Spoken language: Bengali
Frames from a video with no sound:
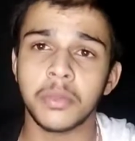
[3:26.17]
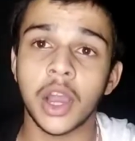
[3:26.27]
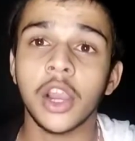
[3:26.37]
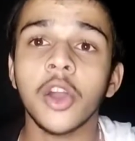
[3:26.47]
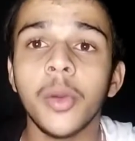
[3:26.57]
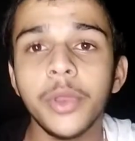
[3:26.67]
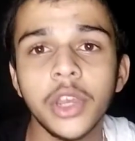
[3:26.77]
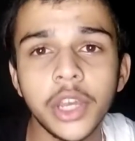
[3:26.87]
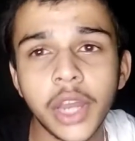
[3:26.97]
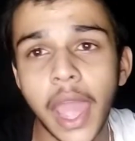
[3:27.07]
বাংলা
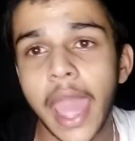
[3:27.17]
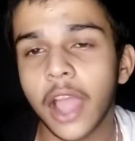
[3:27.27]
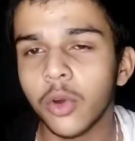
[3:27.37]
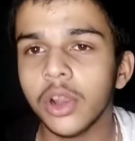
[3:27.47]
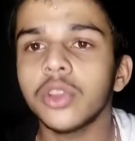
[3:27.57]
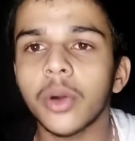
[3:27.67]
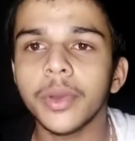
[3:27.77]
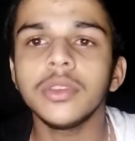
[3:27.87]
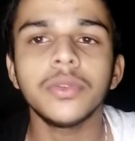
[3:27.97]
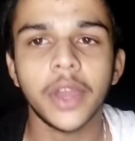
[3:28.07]
কমিউনিটিটা এক হলে
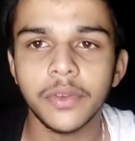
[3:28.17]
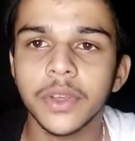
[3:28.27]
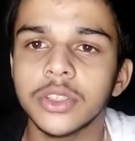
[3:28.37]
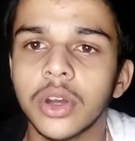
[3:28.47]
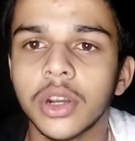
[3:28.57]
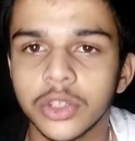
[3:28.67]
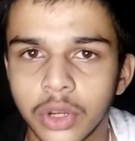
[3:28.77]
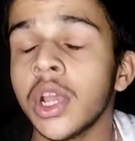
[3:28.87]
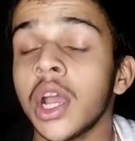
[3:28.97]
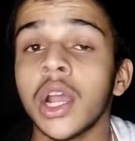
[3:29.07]
তবেই তো ফ্যান ফেস্ট হওয়াটা
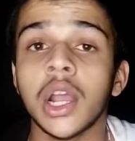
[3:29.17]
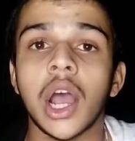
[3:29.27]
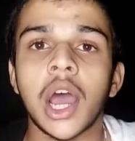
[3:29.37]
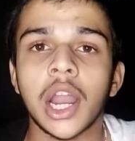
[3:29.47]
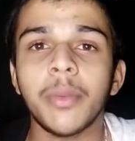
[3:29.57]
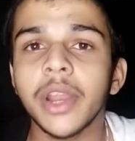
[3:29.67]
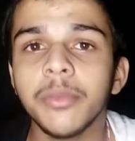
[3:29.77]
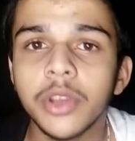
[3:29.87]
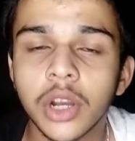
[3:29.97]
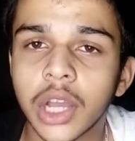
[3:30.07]
সম্ভব আর আমার এই
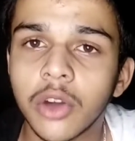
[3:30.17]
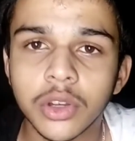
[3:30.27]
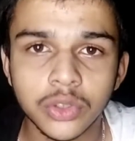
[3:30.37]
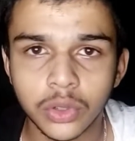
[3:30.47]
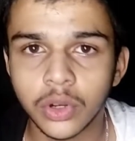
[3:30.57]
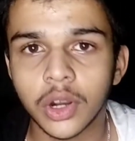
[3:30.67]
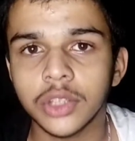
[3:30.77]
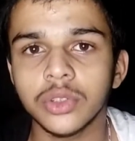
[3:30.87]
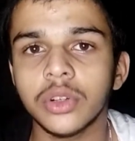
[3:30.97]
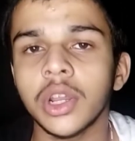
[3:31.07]
ভিডিওটা কাউকে ছোট করার
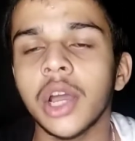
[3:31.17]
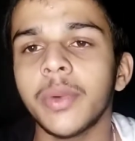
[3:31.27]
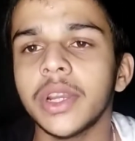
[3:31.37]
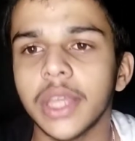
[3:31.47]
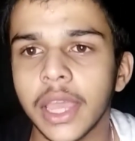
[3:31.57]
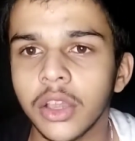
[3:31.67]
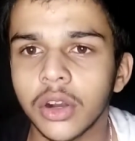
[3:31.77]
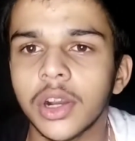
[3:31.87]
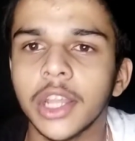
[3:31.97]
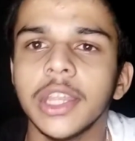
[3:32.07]
জন্য না আমার এই
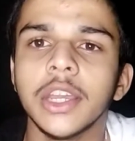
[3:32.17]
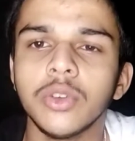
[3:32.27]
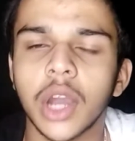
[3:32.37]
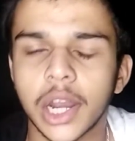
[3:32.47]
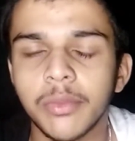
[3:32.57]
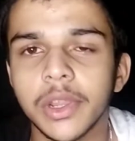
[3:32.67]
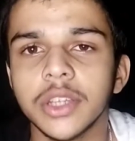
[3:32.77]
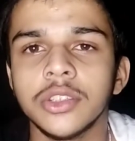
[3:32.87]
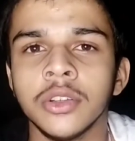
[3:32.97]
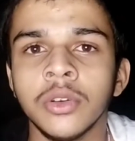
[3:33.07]
ঘটনাটা দেখে একটু খারাপ
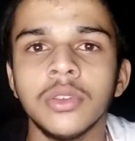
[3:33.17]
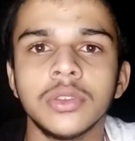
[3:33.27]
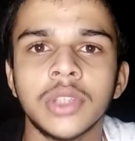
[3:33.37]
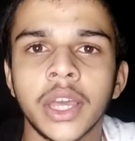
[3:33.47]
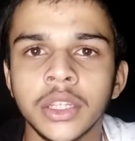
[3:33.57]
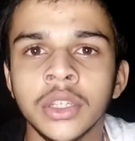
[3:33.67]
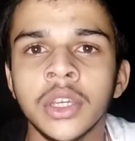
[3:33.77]
লেগেছিল তাই